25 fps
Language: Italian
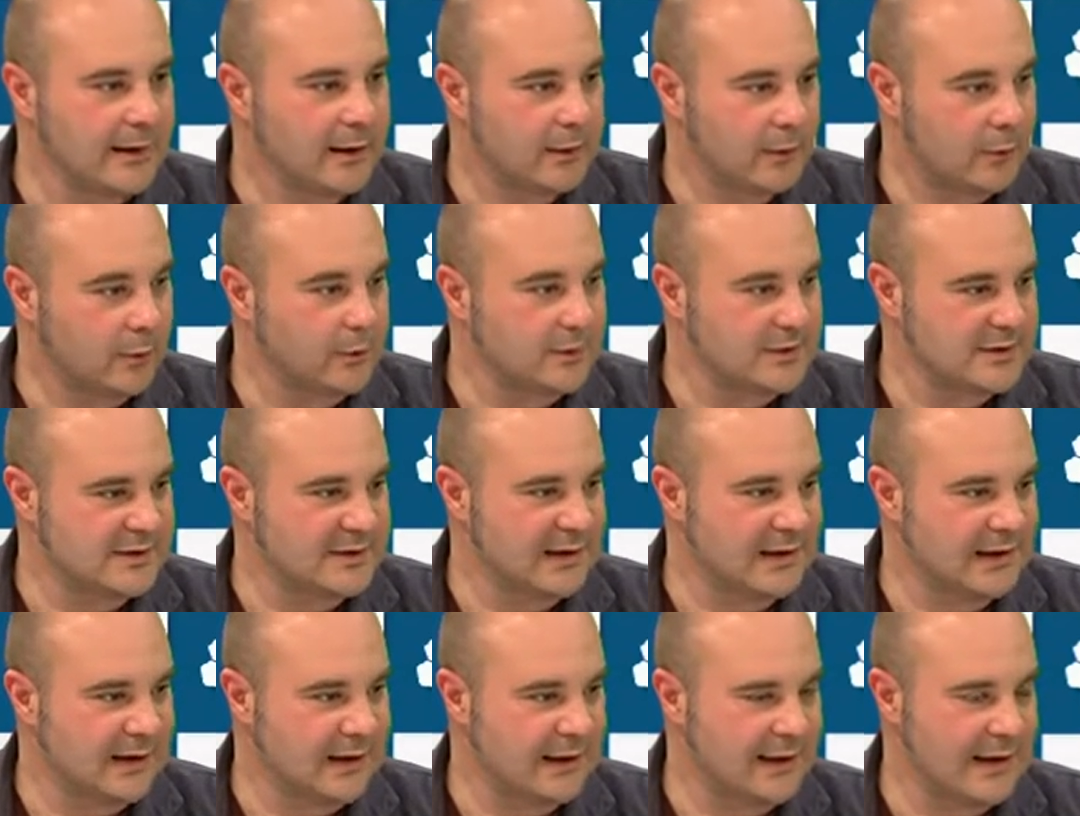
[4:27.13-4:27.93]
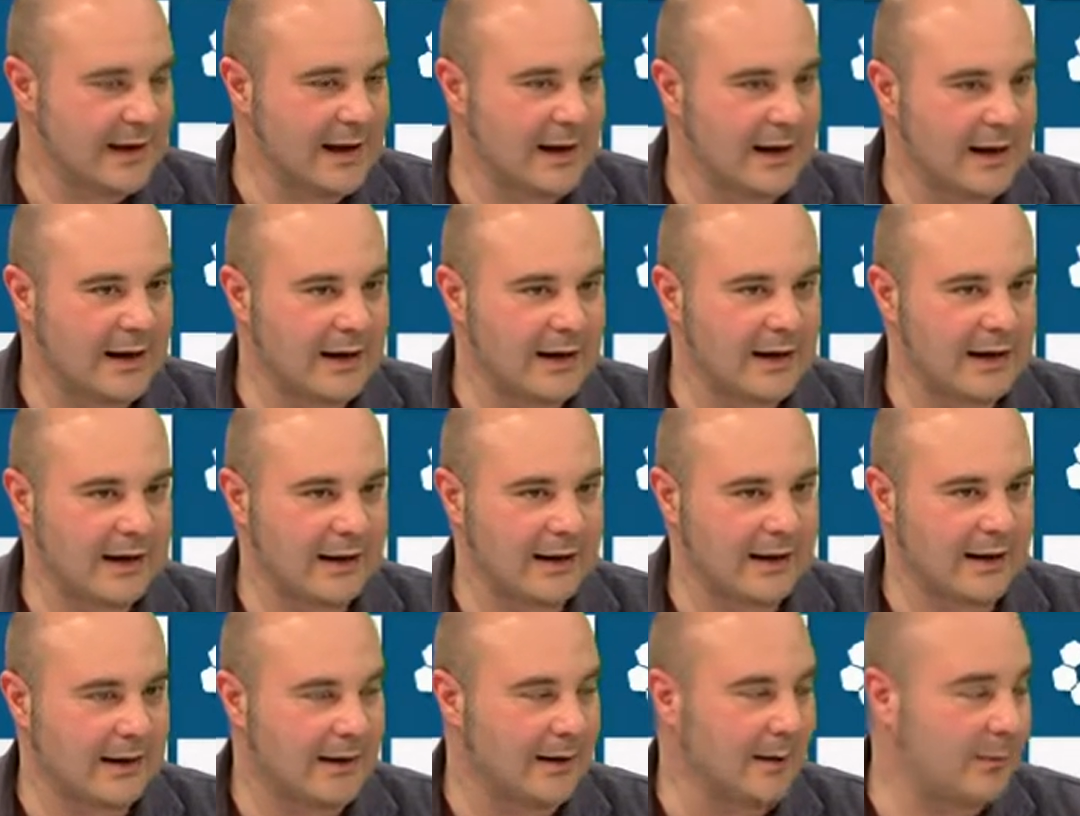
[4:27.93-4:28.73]
con
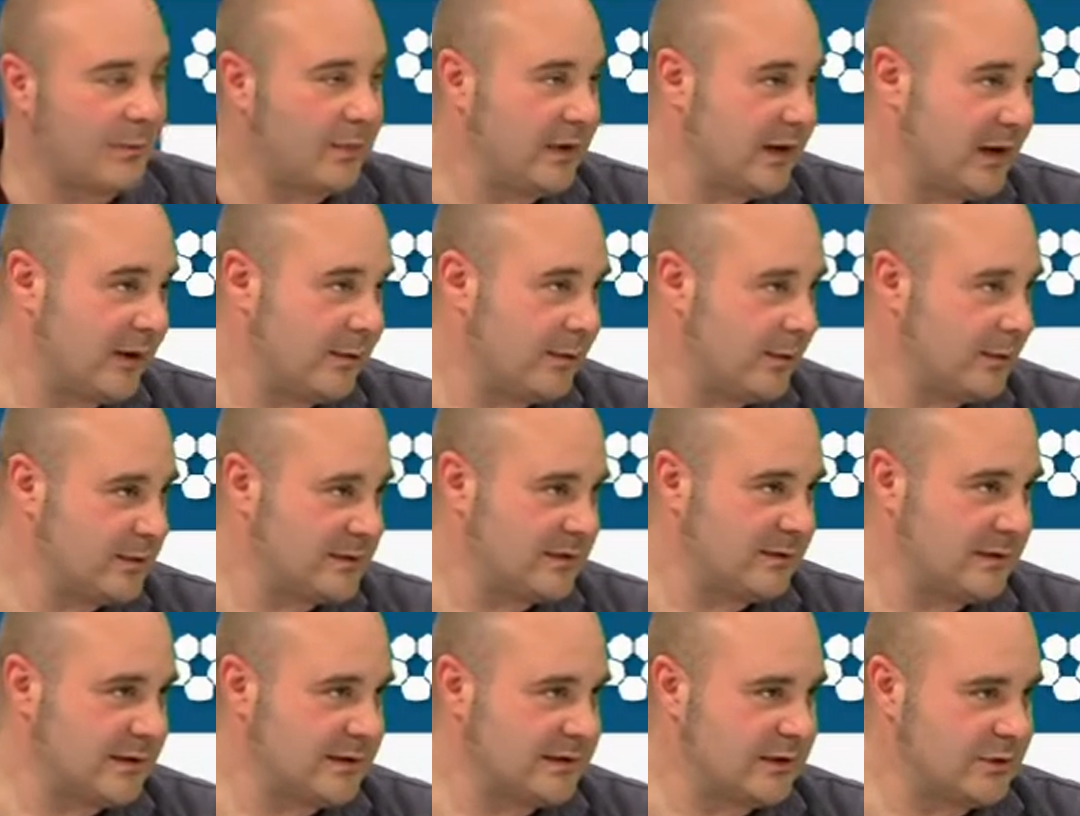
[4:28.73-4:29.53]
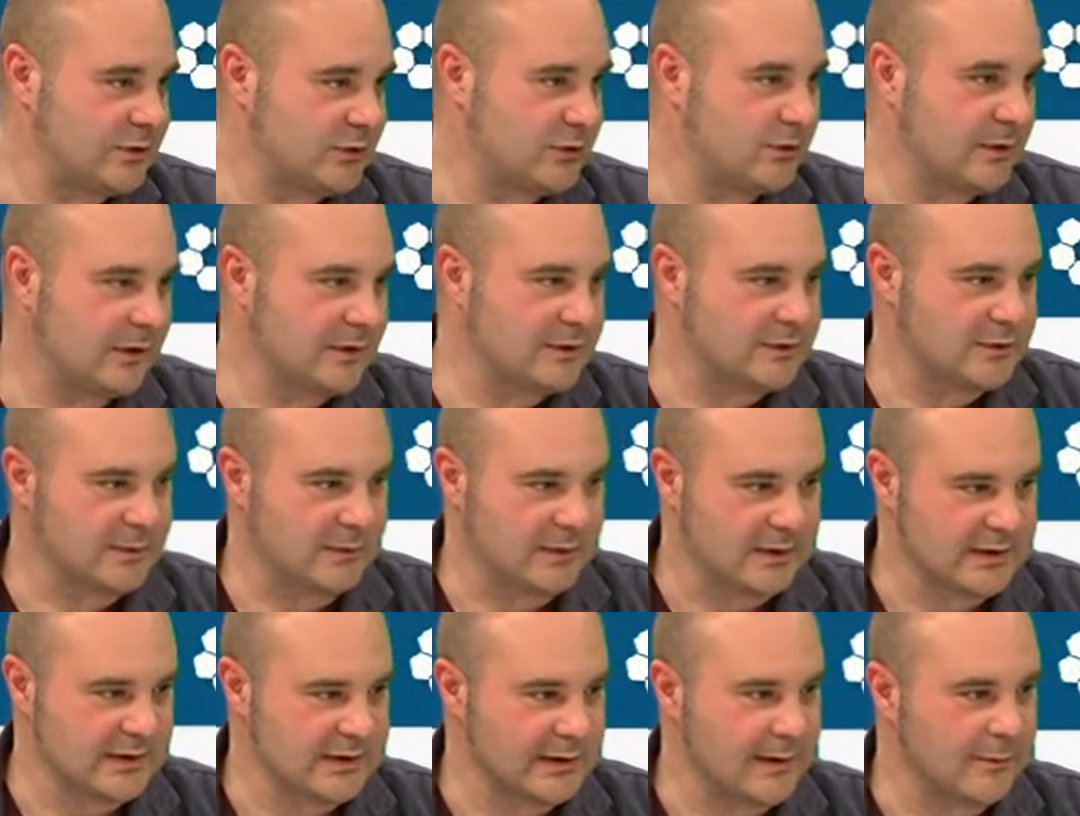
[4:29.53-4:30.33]
serenità per la prossima stagione
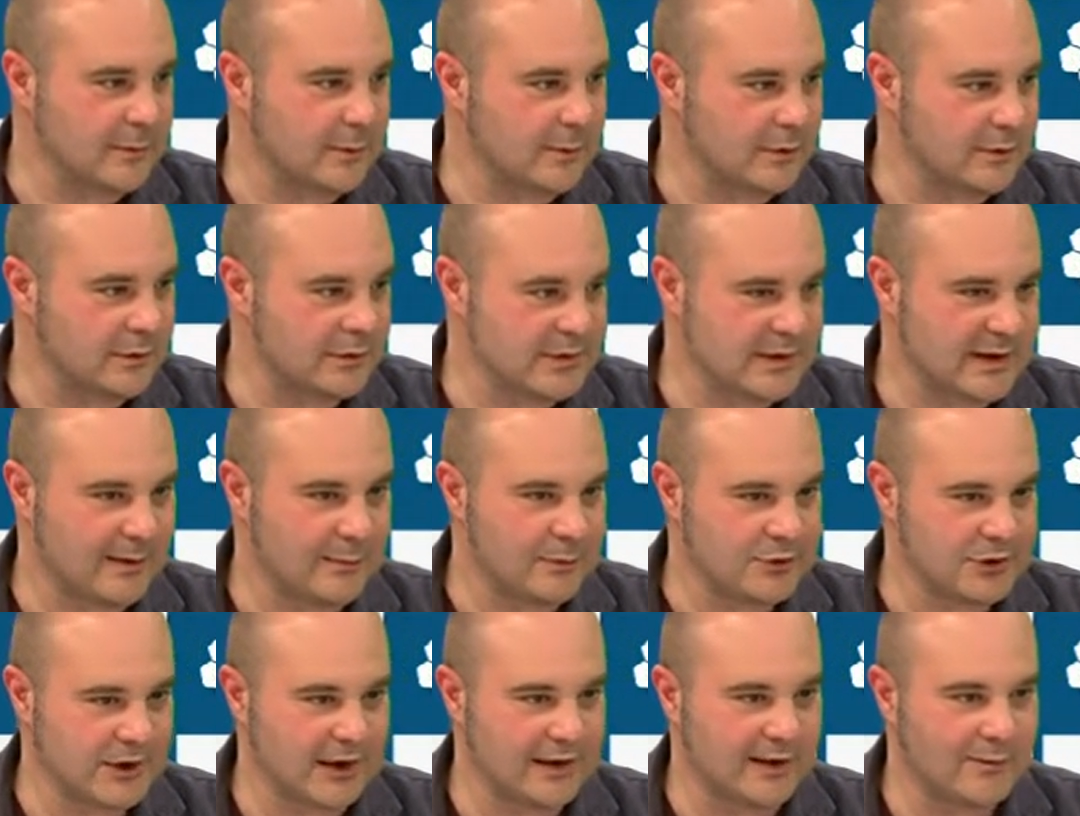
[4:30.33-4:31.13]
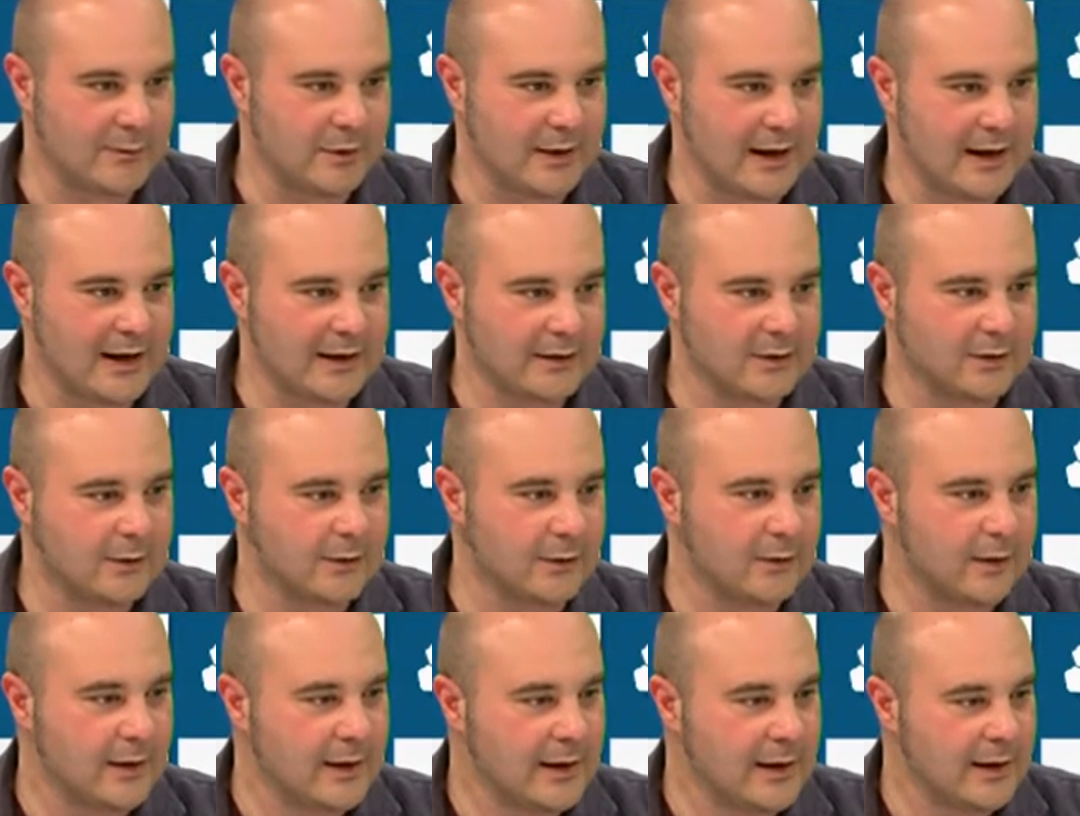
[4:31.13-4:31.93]
insomma stiamo, stiamo già
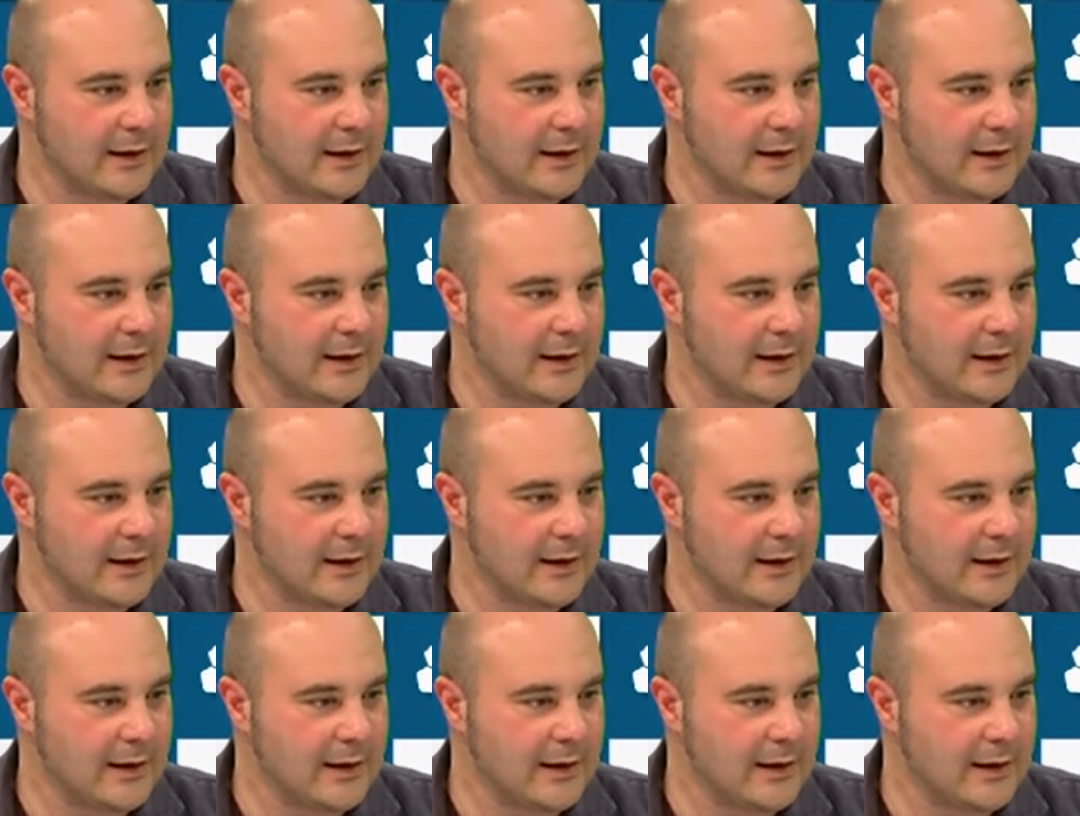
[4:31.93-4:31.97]
lavorando